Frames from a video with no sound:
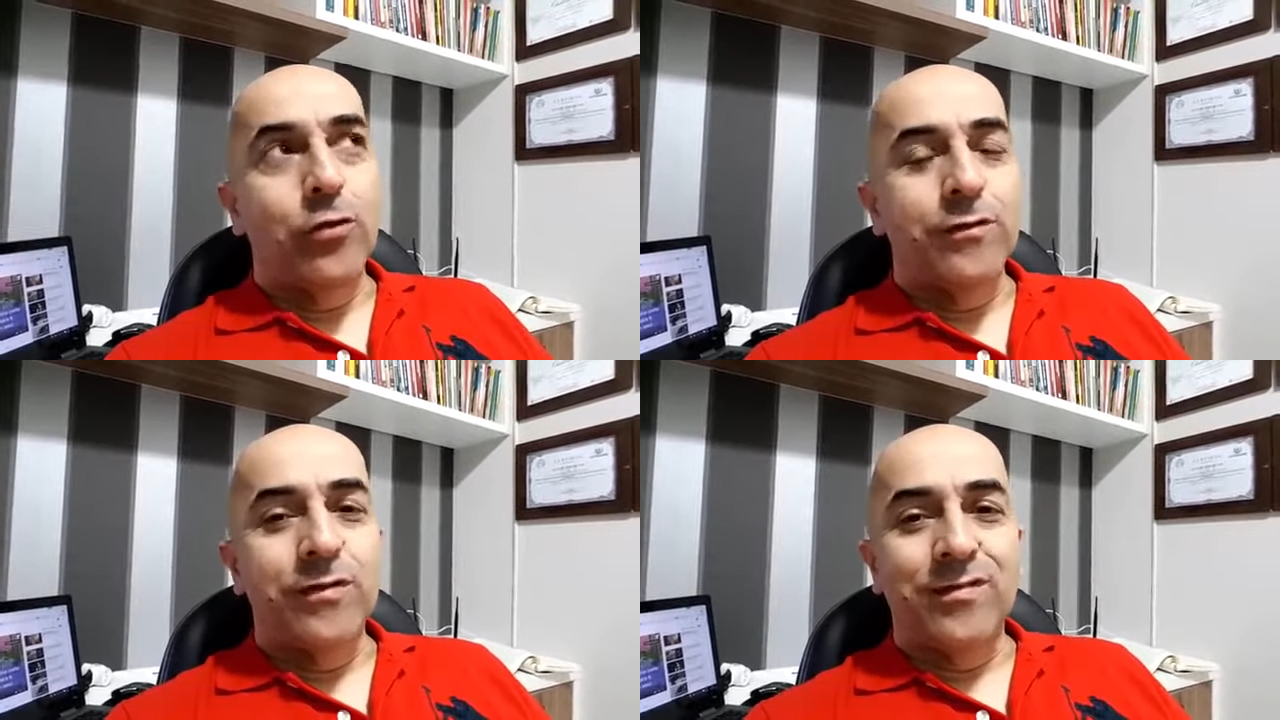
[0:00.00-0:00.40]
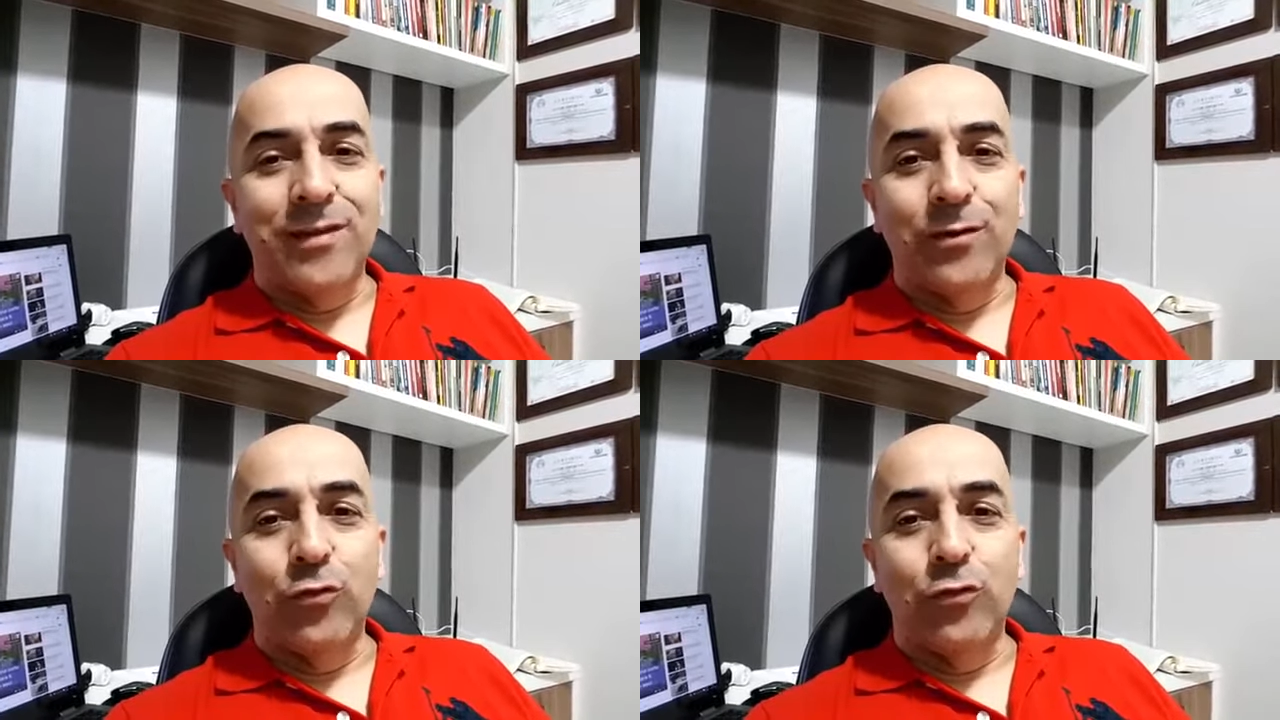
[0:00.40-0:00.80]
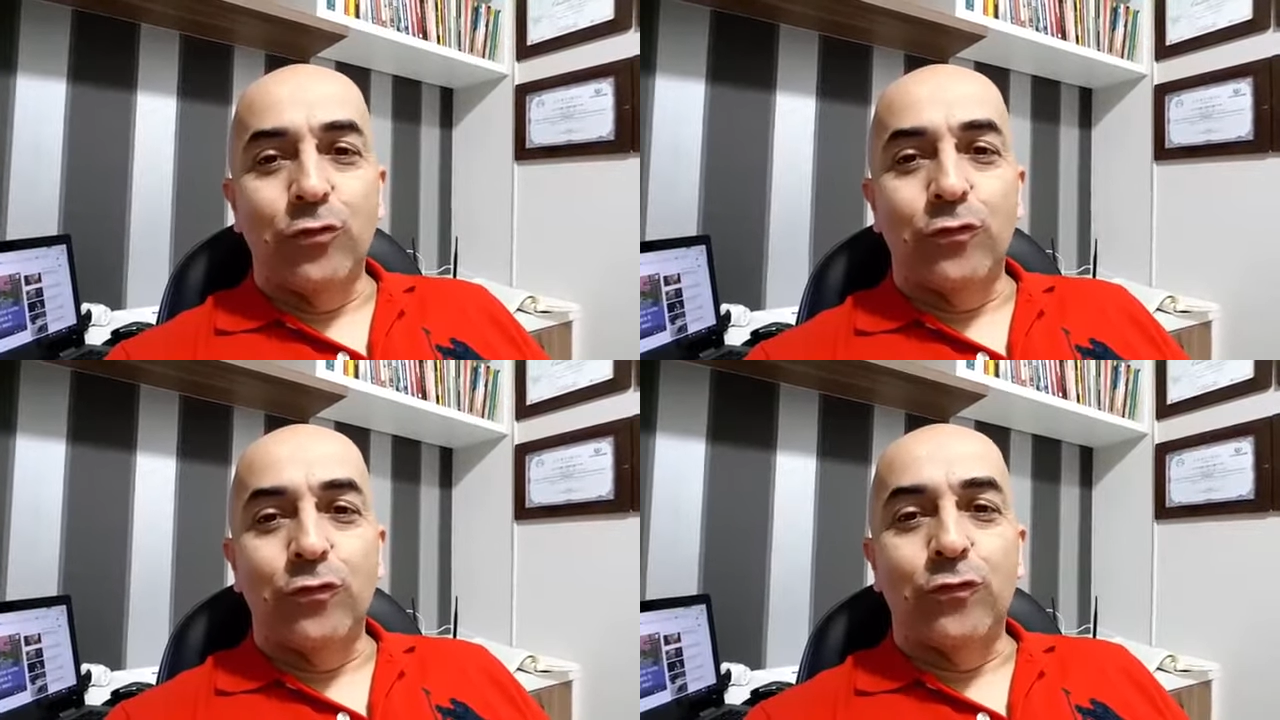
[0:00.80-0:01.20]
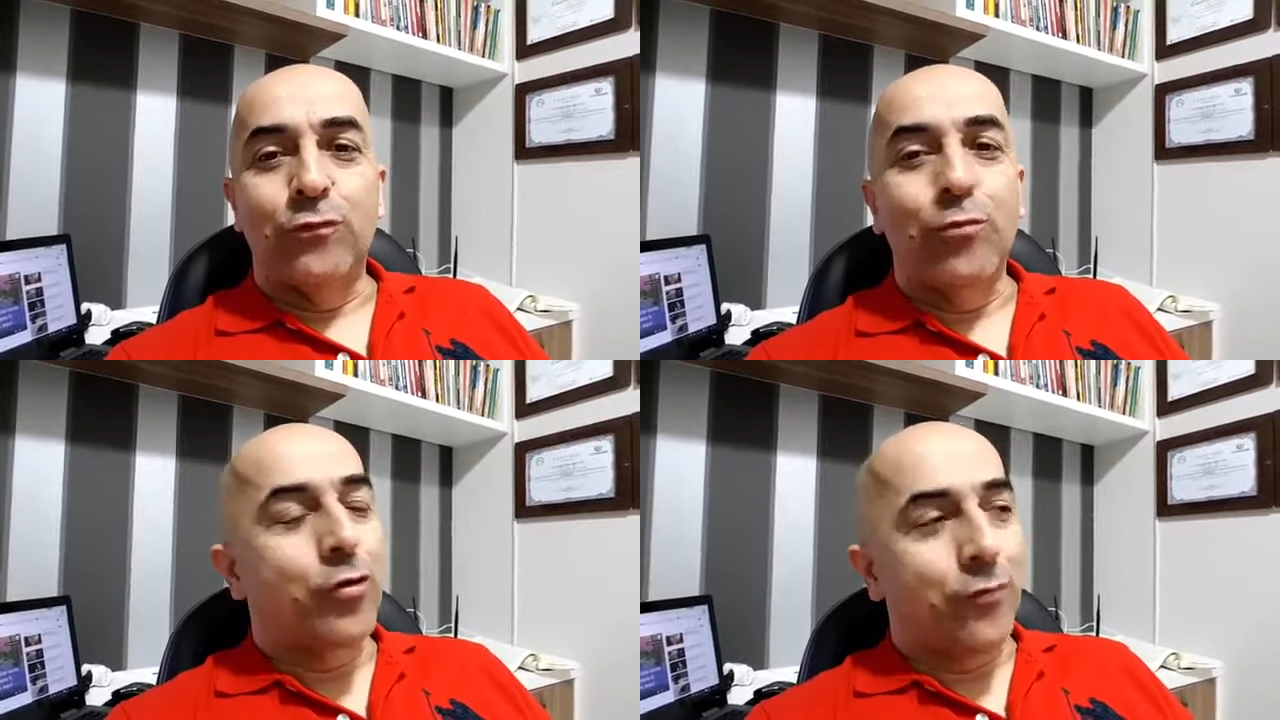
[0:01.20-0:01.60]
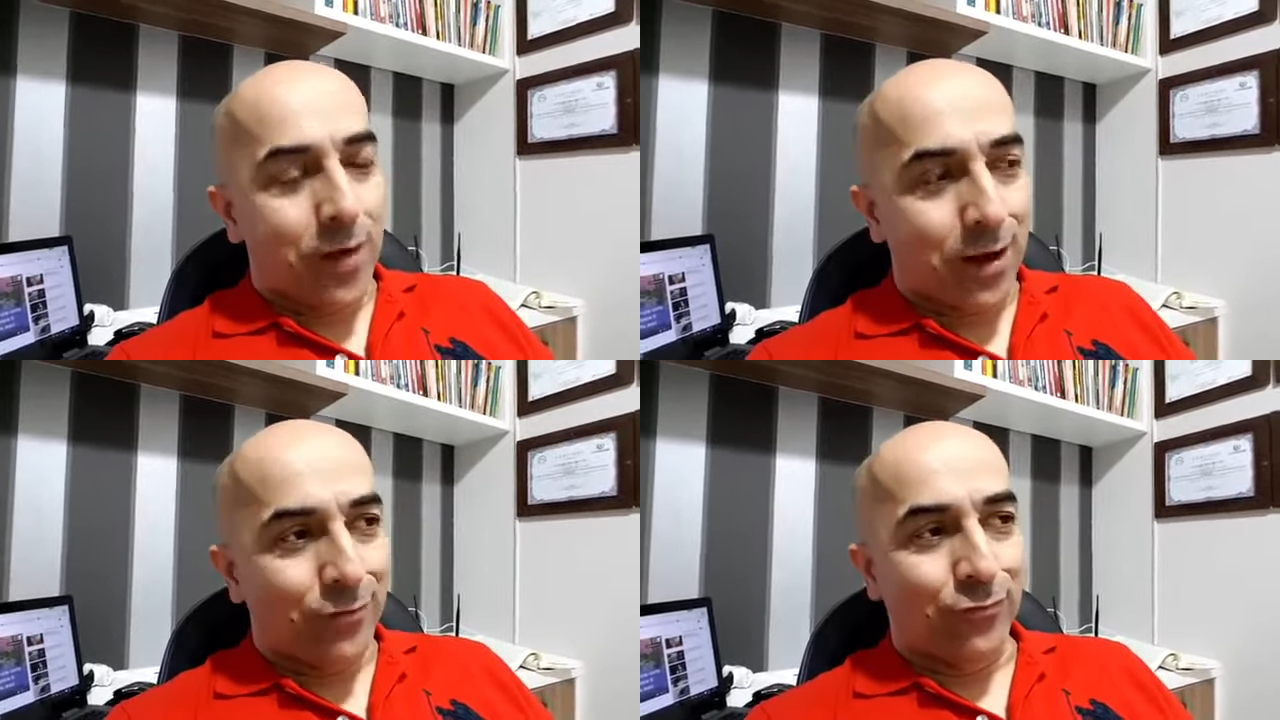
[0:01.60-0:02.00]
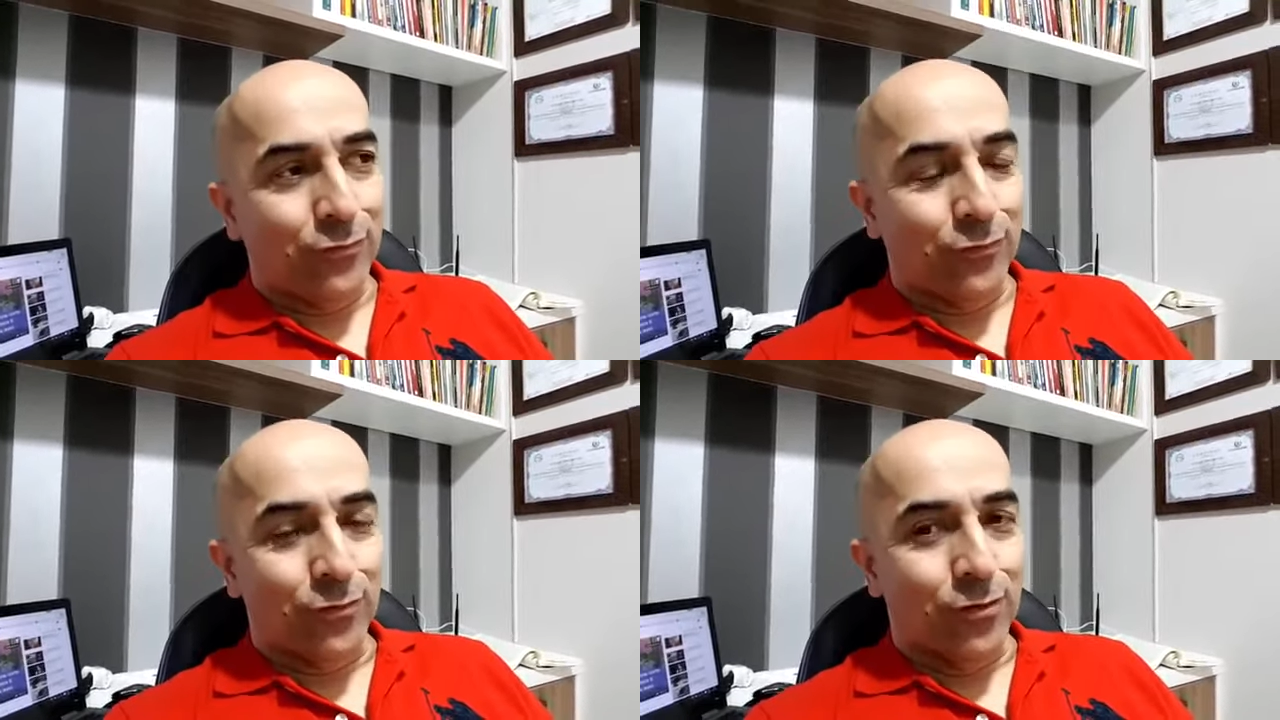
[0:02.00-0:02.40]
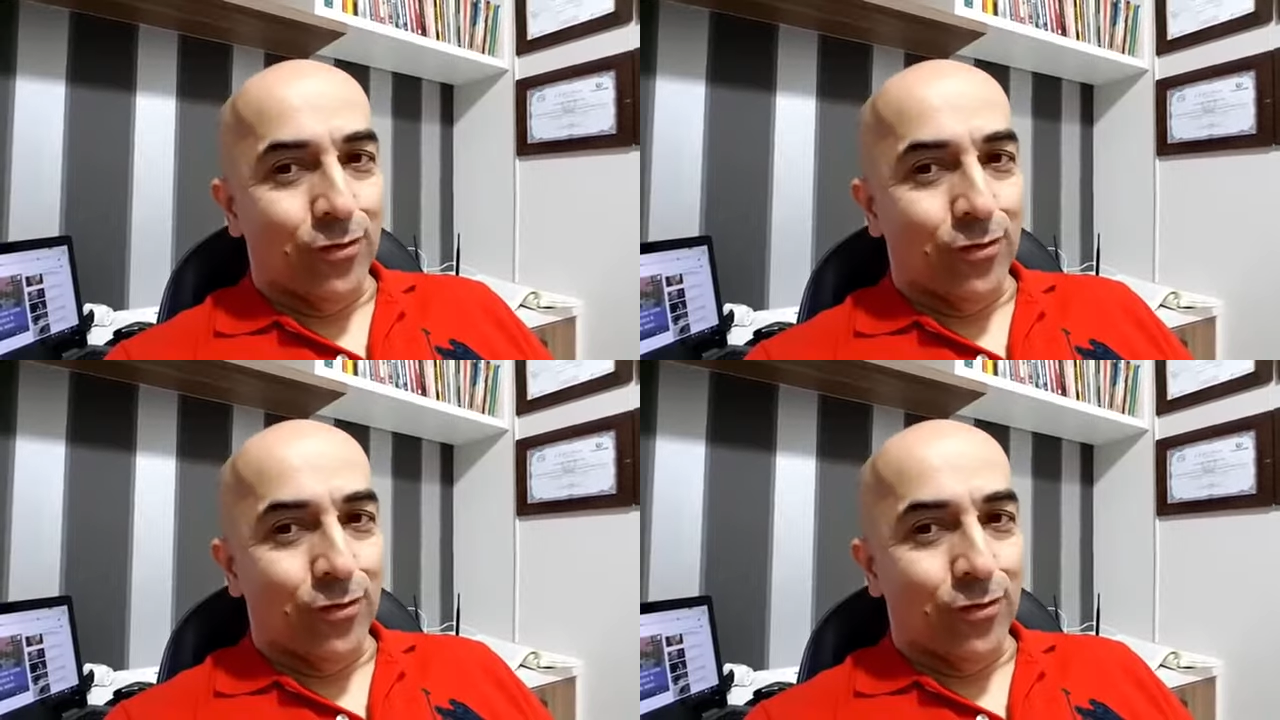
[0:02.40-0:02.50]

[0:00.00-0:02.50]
nós estamos motivados,